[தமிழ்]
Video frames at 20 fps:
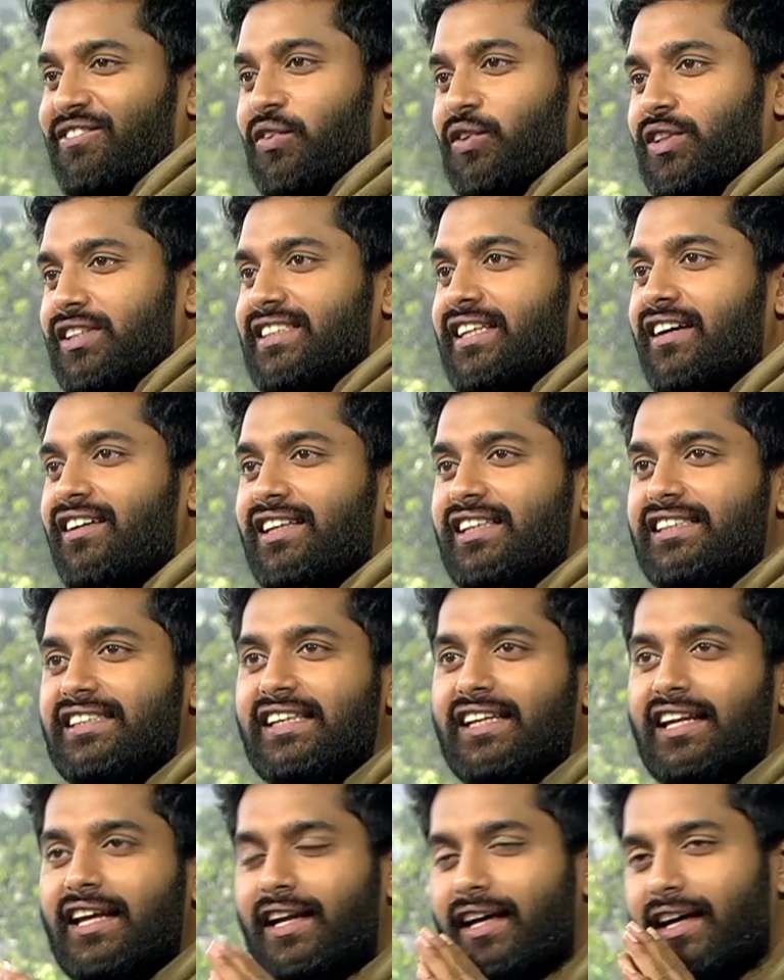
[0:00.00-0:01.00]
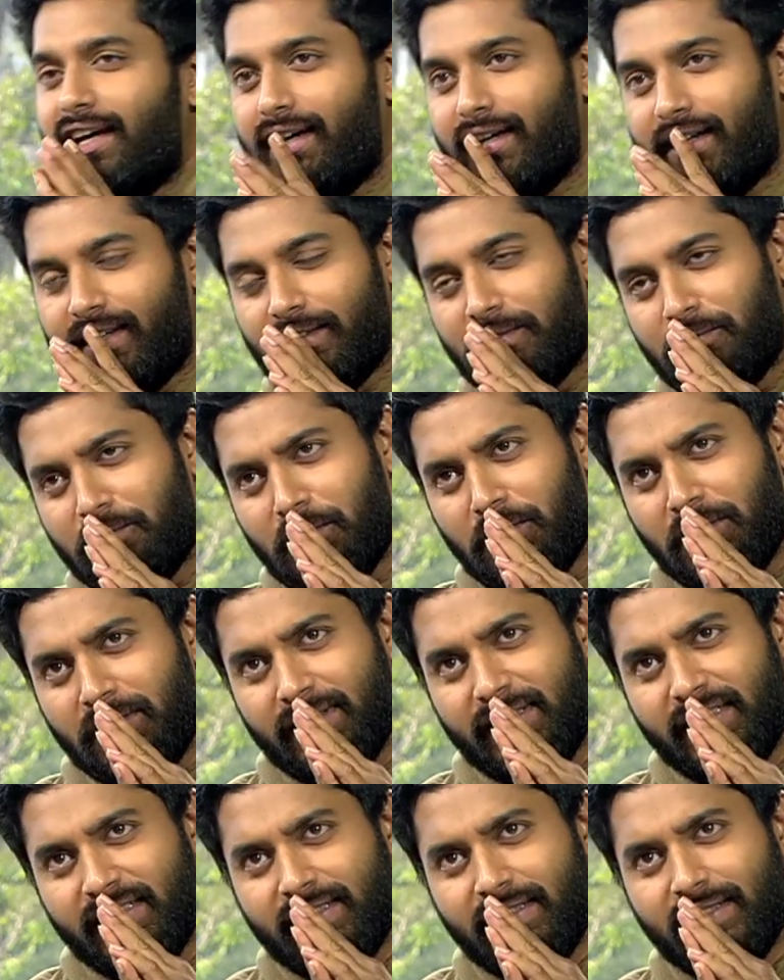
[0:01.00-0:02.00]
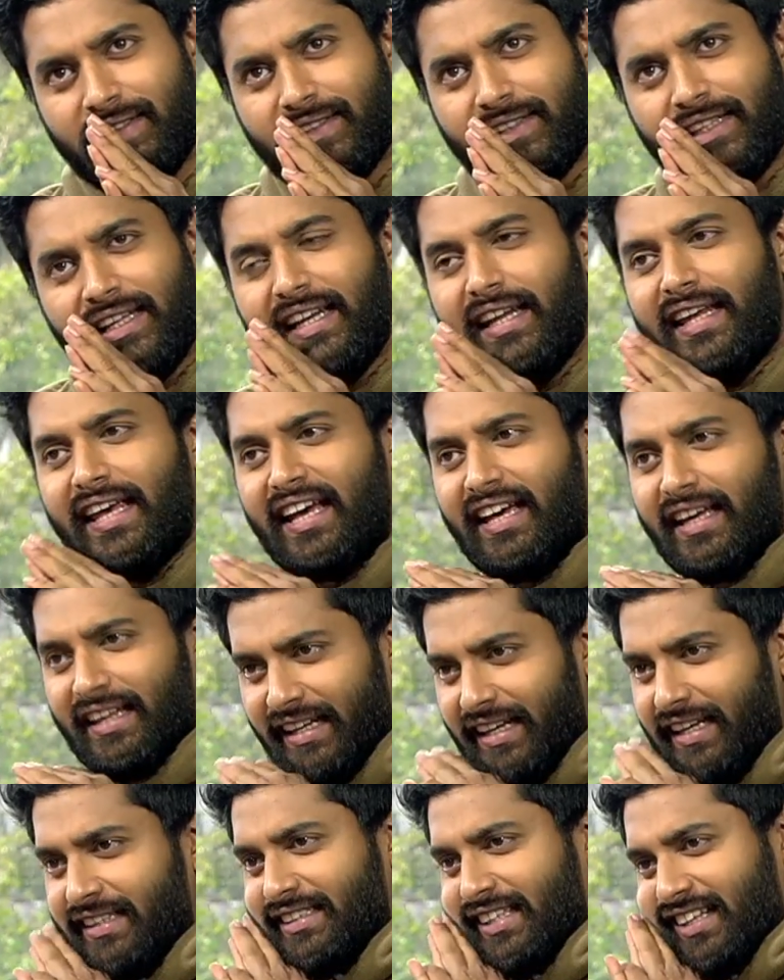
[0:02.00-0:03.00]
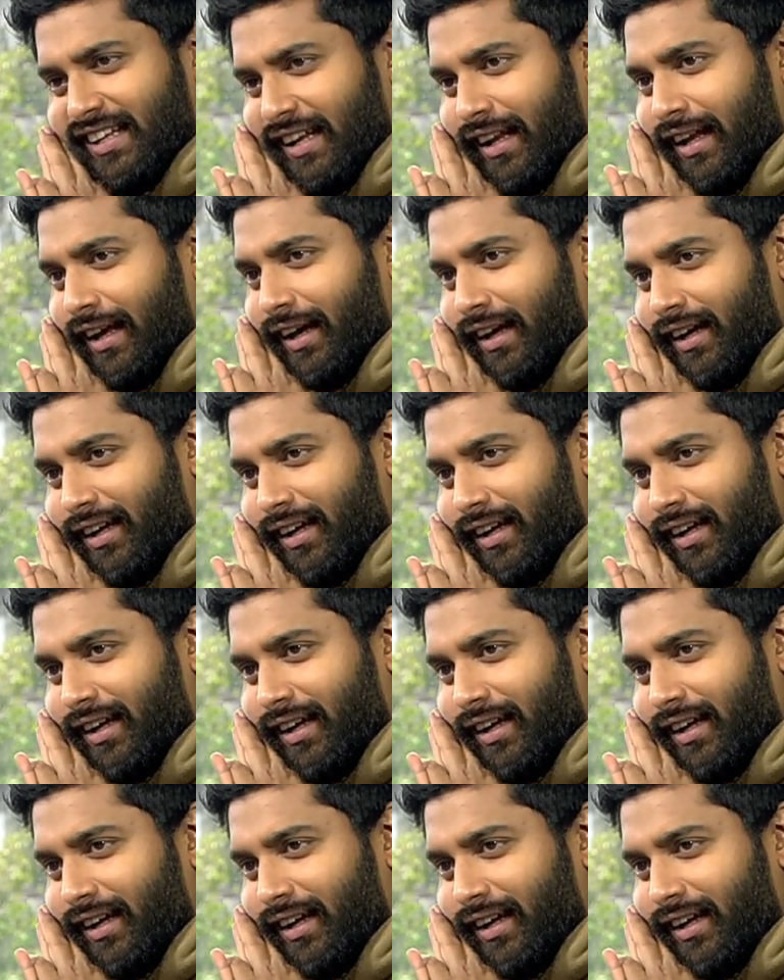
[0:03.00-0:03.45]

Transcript: புதுசா வந்த சீரியலா வந்து இனியா இனியா சீரியலா